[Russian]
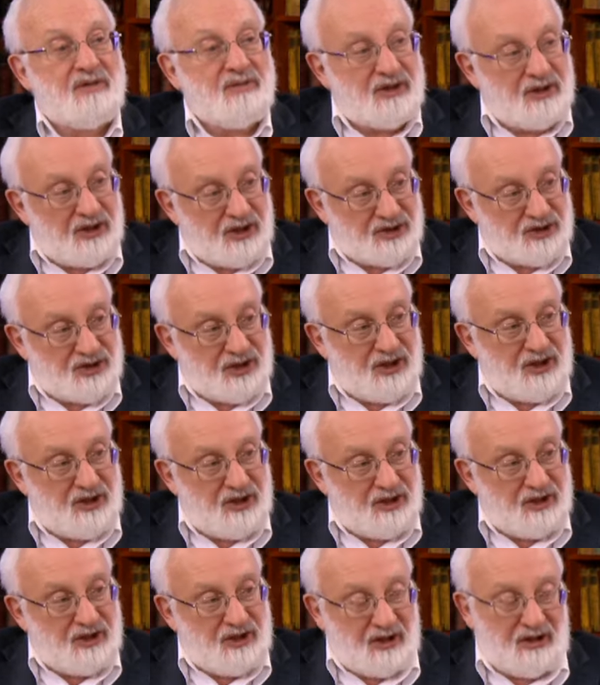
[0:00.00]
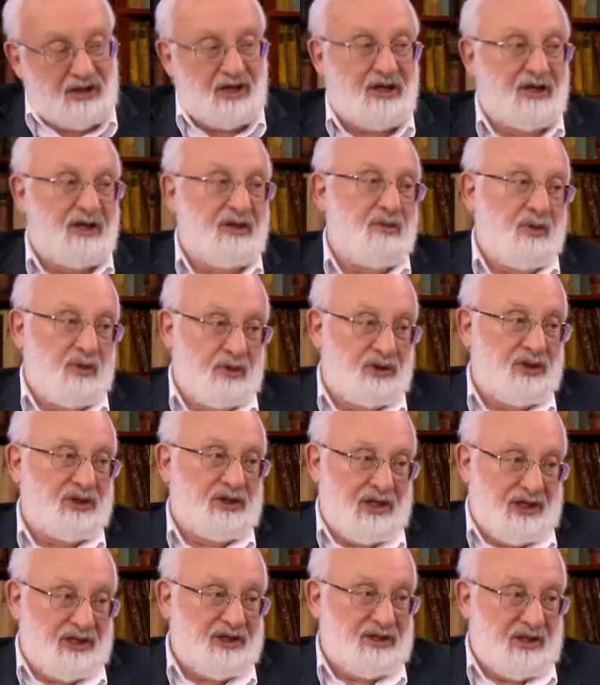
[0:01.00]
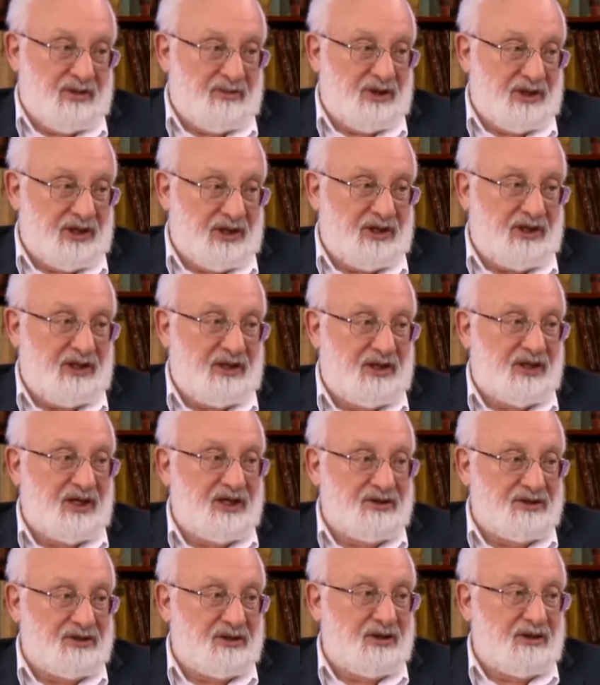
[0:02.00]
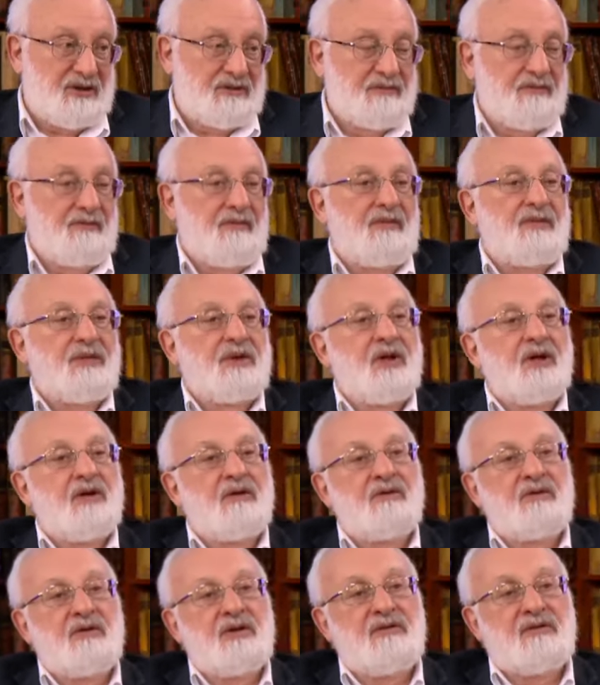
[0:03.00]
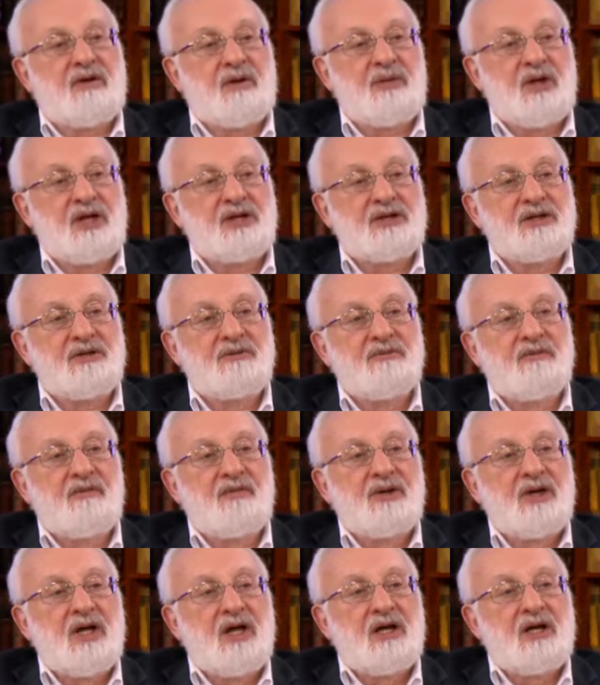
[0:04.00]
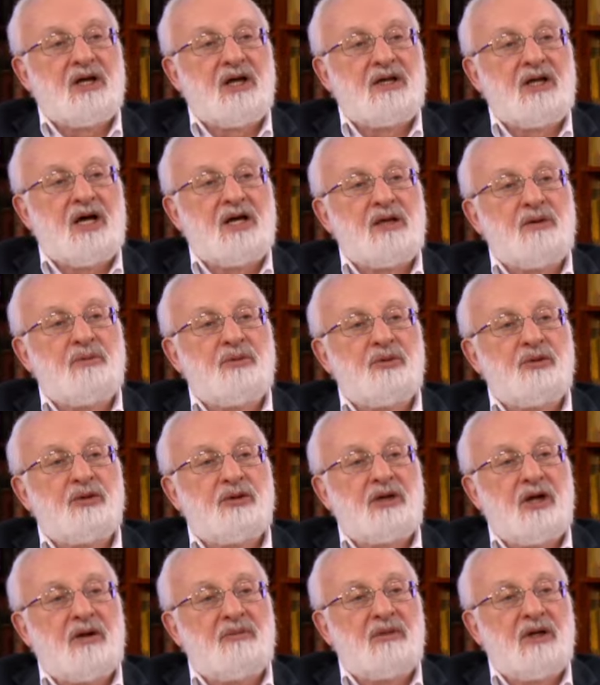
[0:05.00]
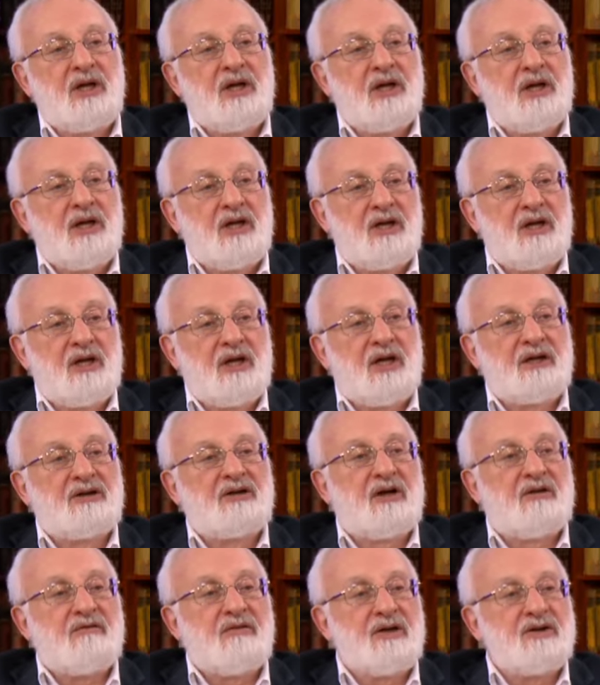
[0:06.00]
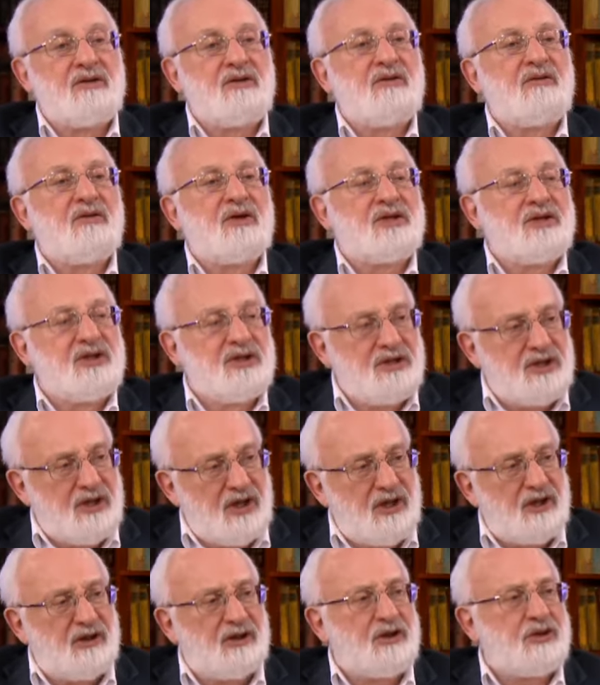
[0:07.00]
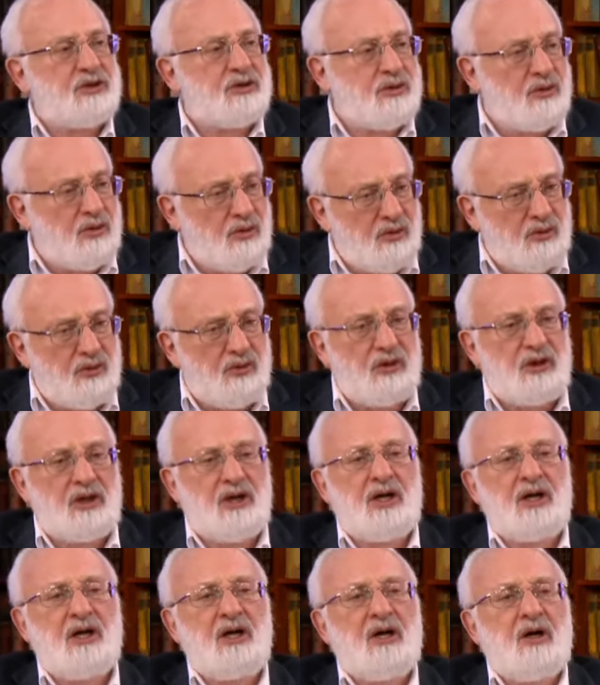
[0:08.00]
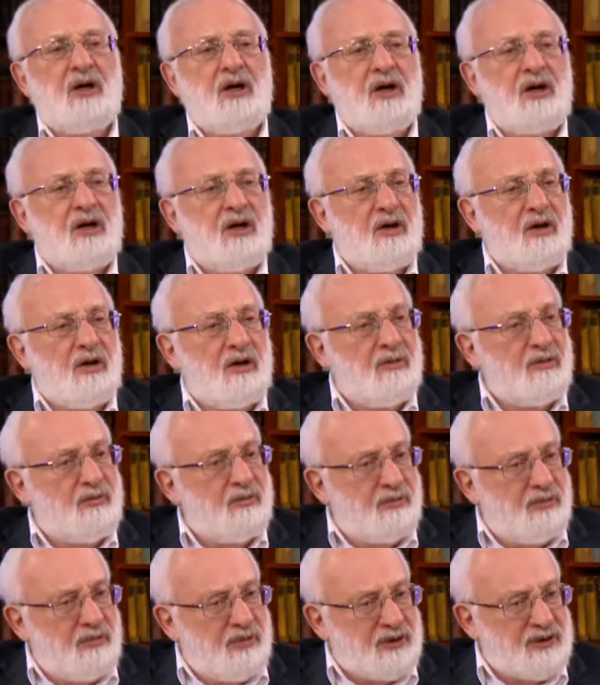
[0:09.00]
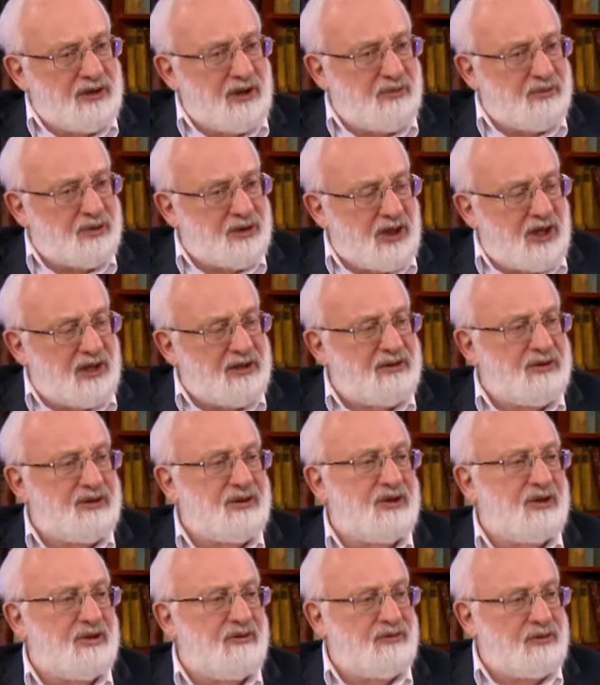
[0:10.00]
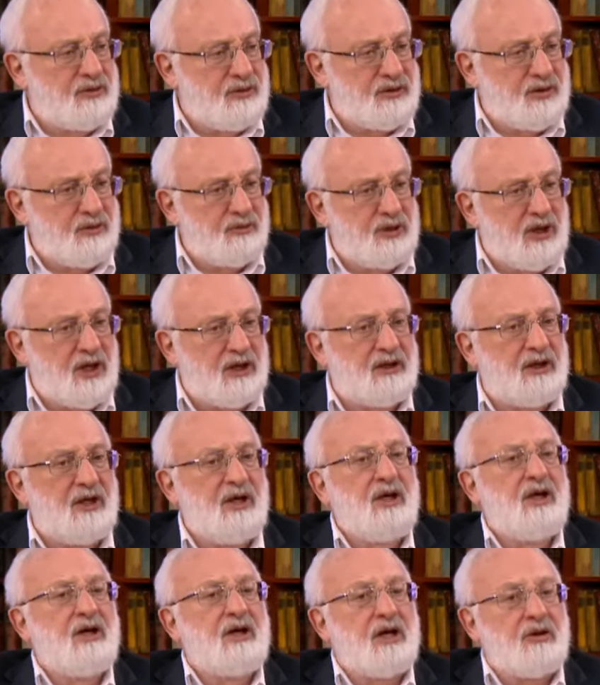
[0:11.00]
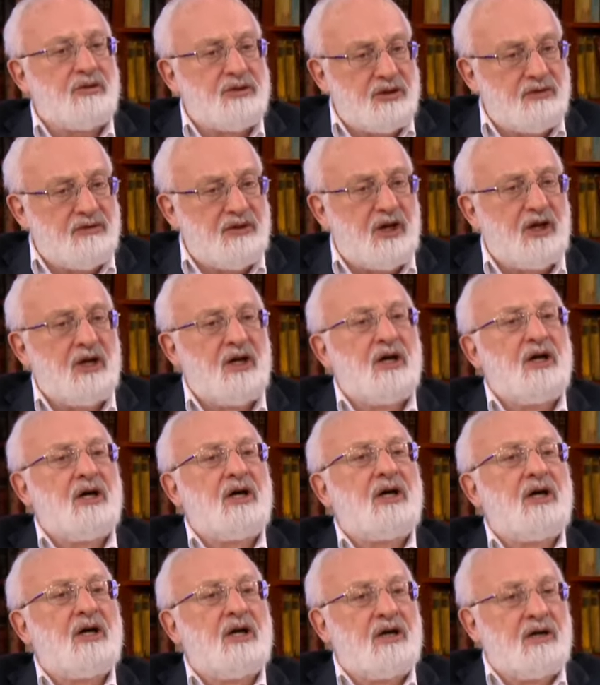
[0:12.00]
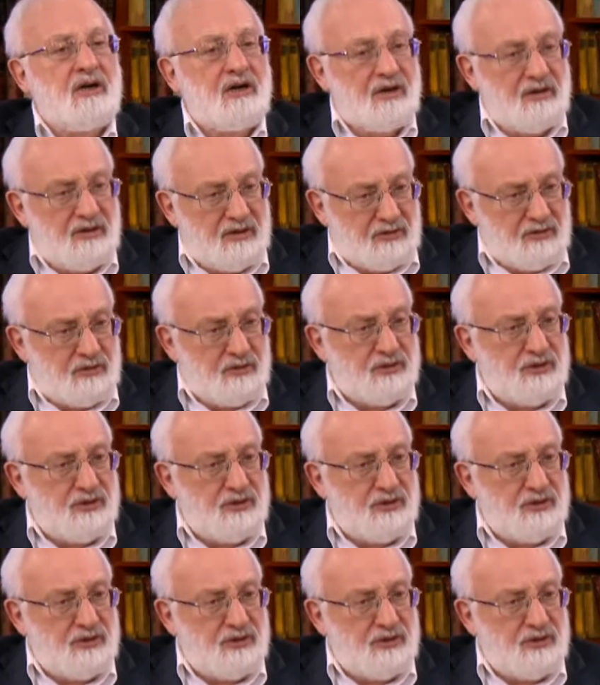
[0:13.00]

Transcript: взаимоотношения, а как они могут, если они сами такие эгоисты, ну, европейцы – когда они будут там э, открывать университеты, школы, э, снабжать э, все, чем надо. Короче говоря, э,